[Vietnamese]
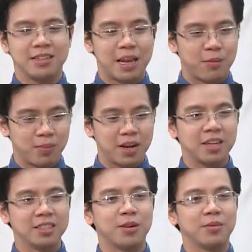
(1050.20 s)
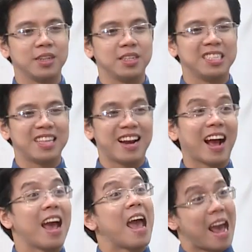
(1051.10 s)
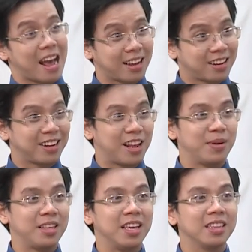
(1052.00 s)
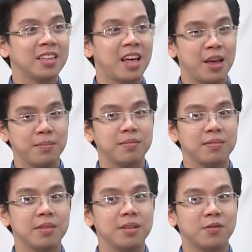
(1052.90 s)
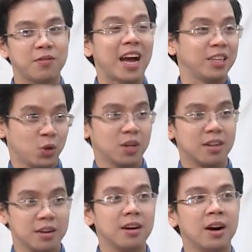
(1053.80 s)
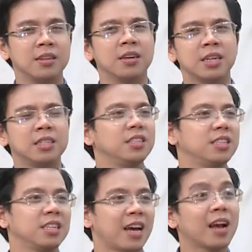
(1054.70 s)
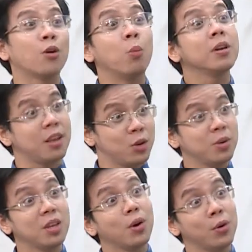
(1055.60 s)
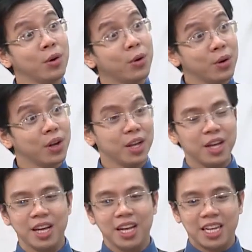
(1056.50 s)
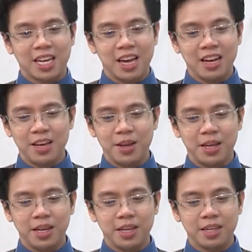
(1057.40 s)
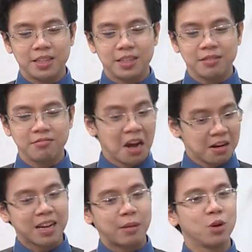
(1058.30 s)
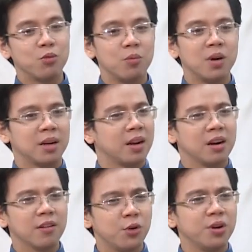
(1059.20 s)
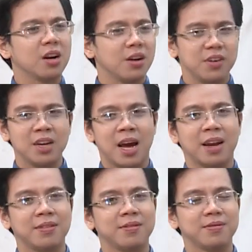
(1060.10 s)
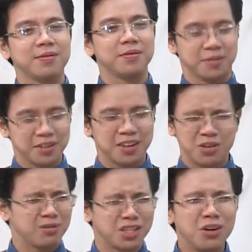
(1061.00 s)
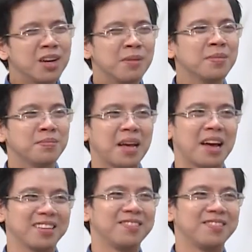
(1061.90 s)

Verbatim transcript: xem một lần xong rồi người ta đặt hàng để mà diễn thêm vài suất nữa ở những cái chương trình khác cũng diễn chung với chú luôn yeah. Dạ. thế thì đó cảm xúc của mình là rất vui rất là vinh hạnh sướng lắm mày anh